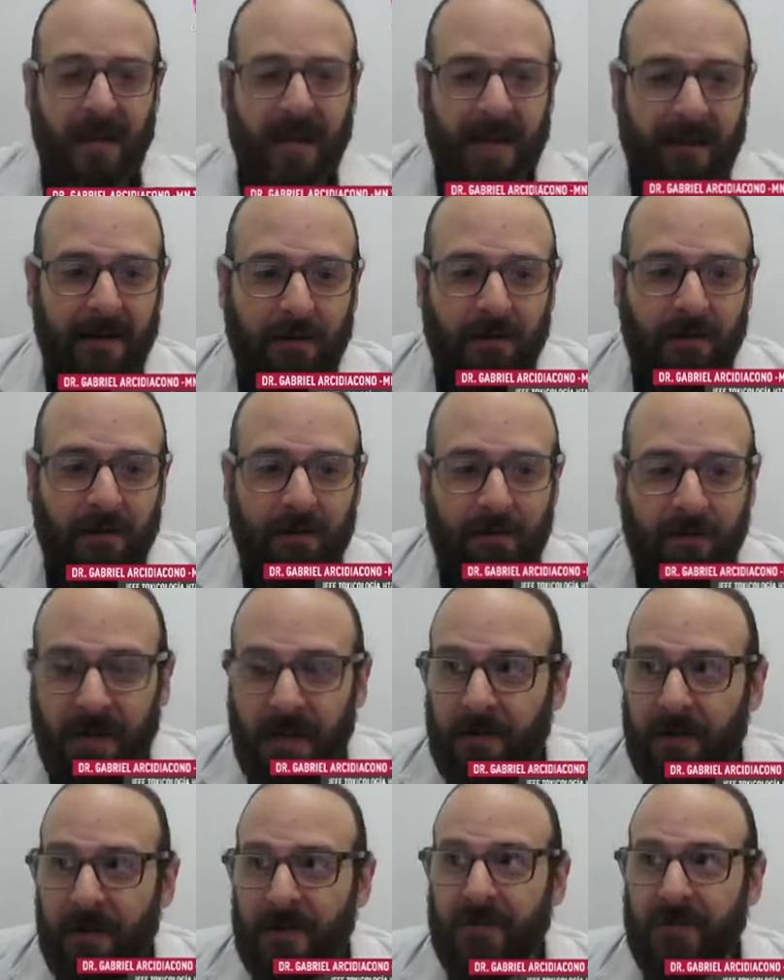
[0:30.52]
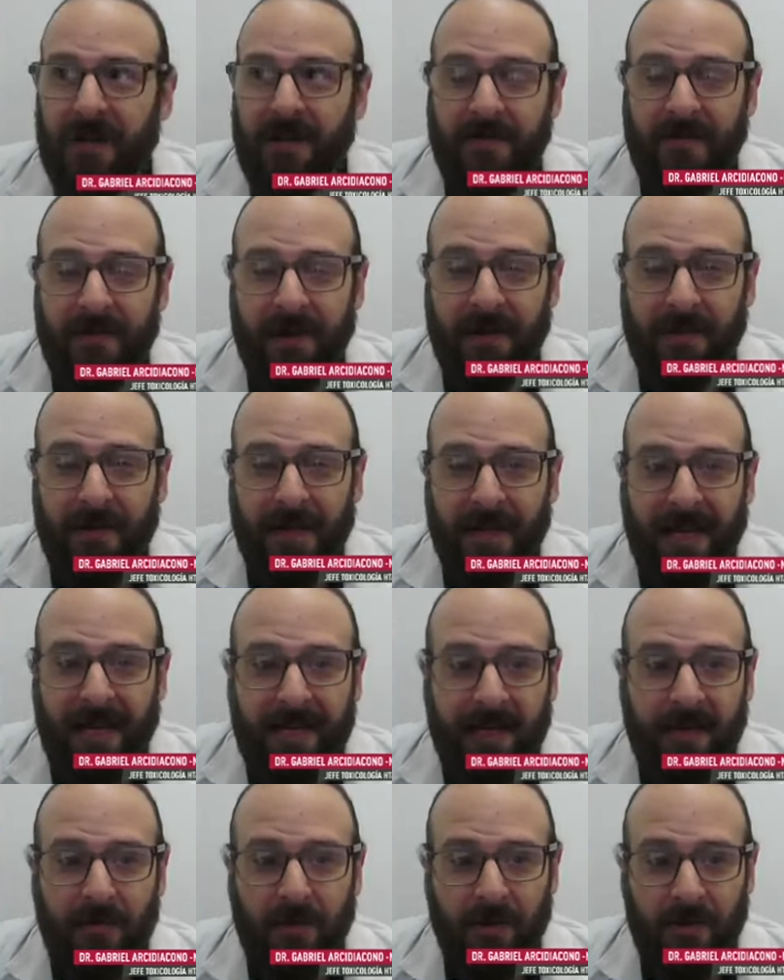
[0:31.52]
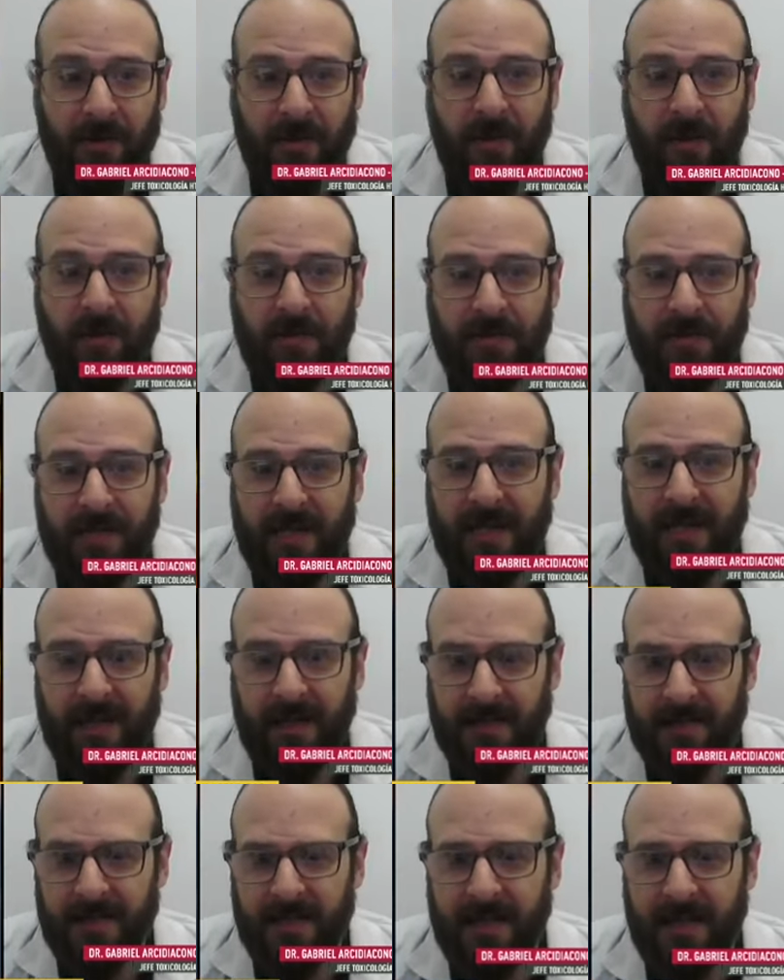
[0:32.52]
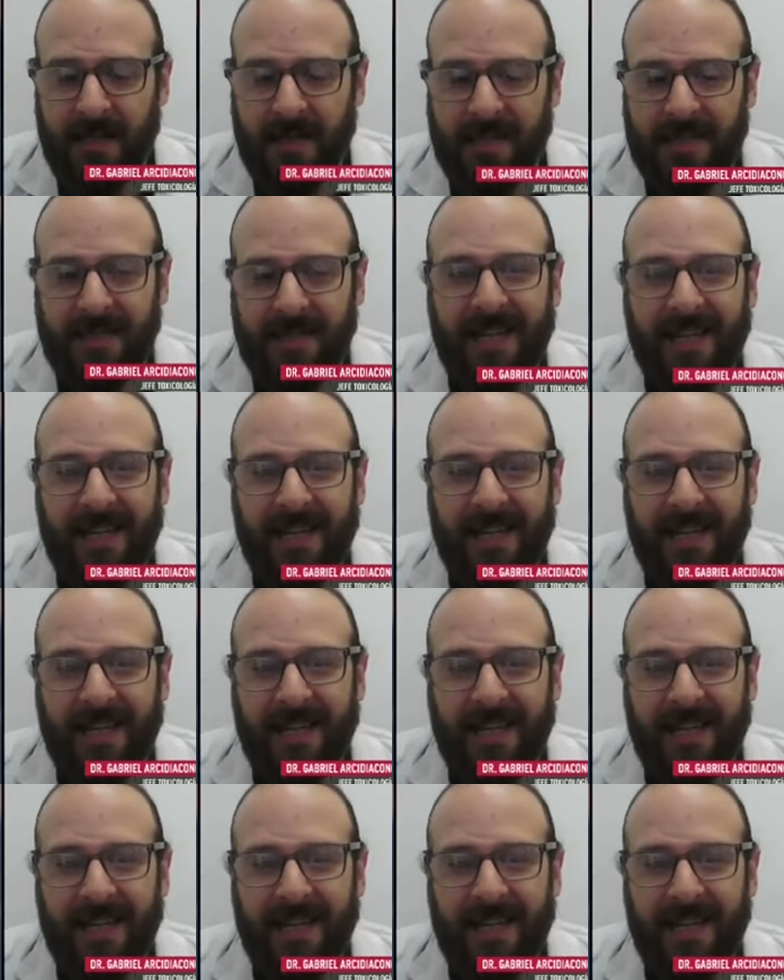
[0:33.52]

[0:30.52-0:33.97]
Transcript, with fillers: El botulismo es una enfermedad neurotóxica, ¿sí? que se